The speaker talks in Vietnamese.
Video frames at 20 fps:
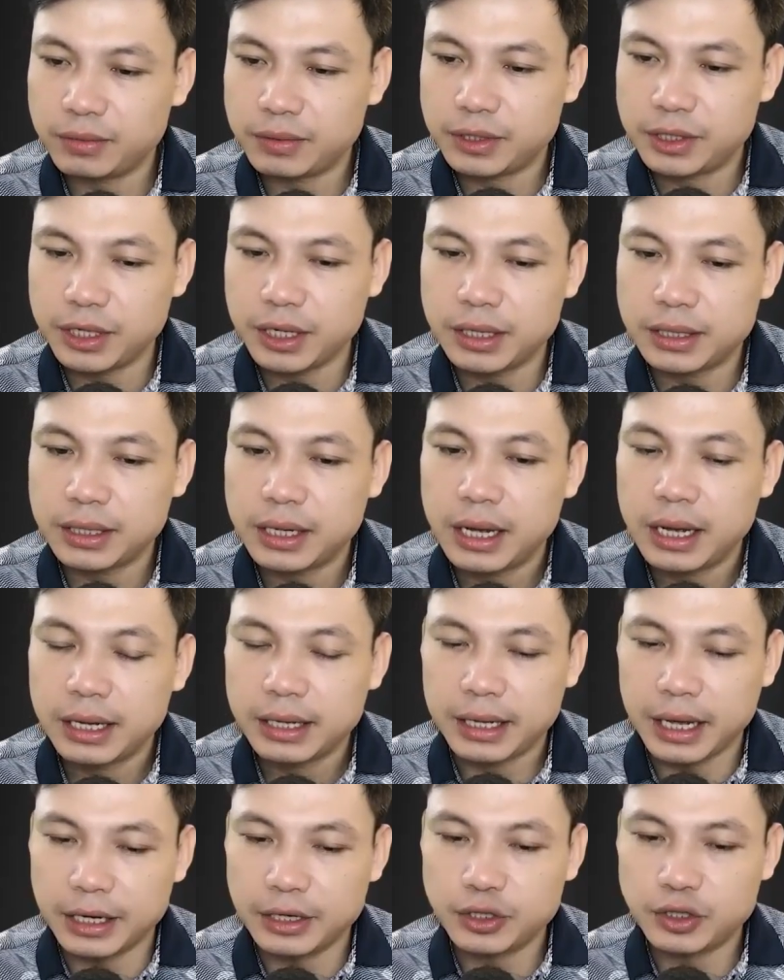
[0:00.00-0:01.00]
thế nhưng
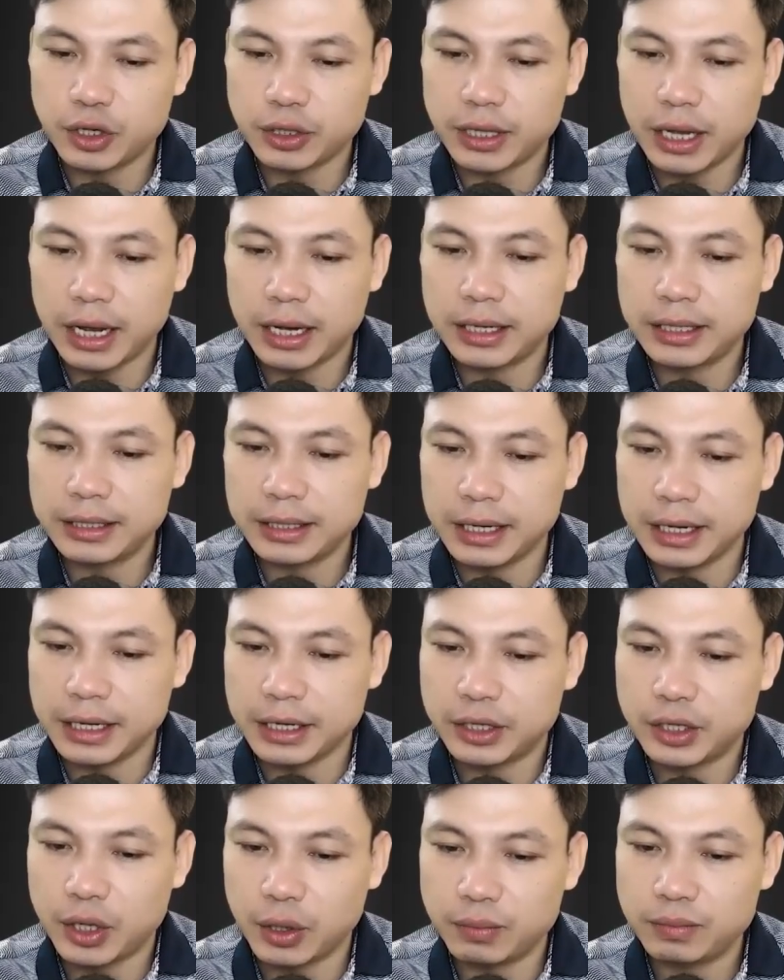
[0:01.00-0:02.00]
Thắng đã nhanh tay
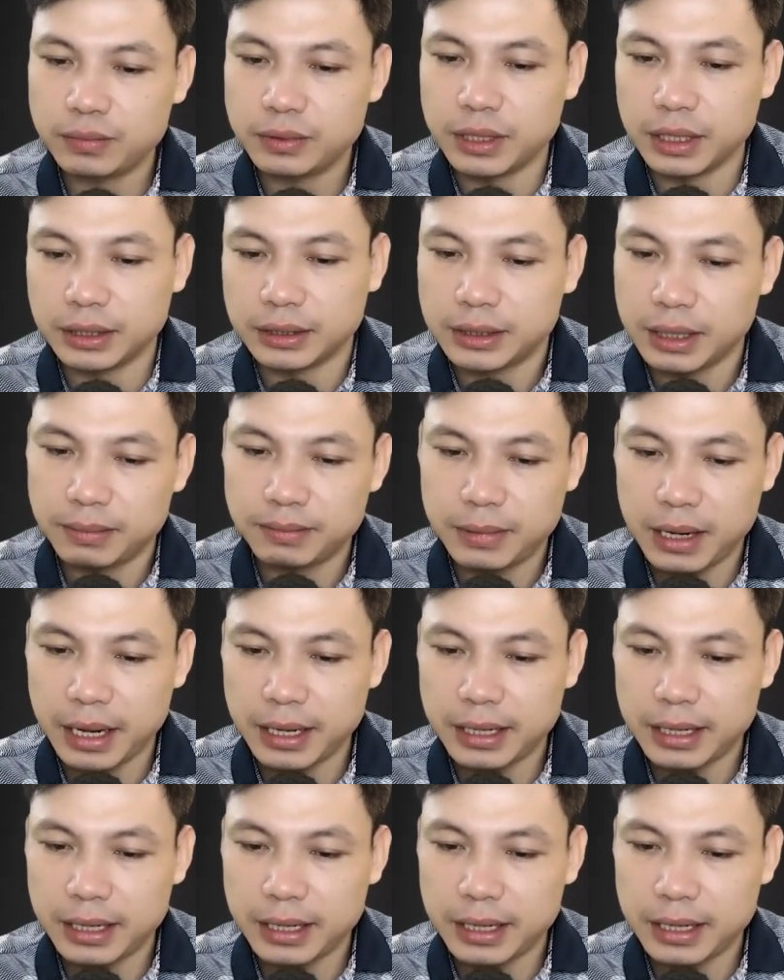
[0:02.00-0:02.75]
chạy đi mất dạng.